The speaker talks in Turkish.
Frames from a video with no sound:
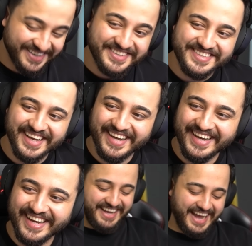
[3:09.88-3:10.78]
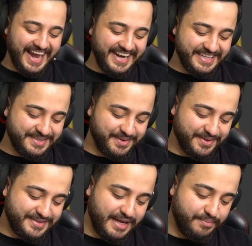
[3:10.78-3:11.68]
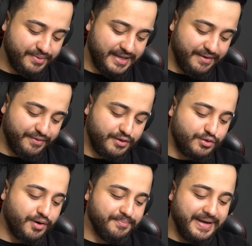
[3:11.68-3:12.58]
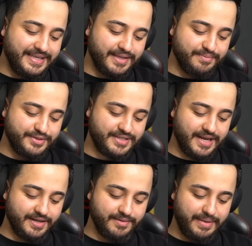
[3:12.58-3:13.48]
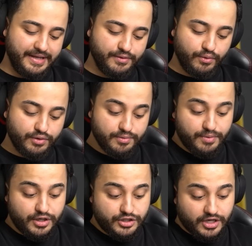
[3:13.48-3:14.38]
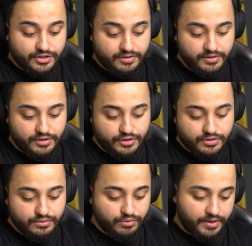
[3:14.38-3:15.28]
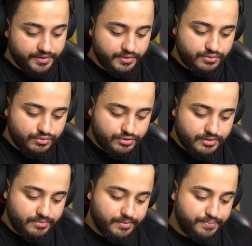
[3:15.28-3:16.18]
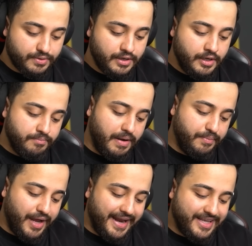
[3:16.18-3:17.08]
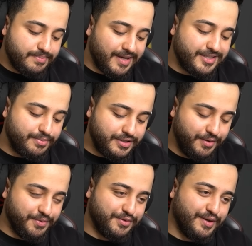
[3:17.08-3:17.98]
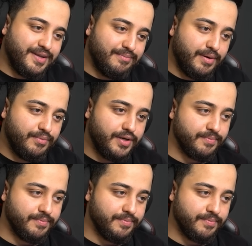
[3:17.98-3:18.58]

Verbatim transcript: açtı orada. Her neyse dostlar bu telefonu çok med etmişlerdi. Ben de o gün böyle şaşkınlık içerisinde ulan nasıl 120 FPS? Ben böyle herkes başka bir şey konuşuyor tamam ben böyle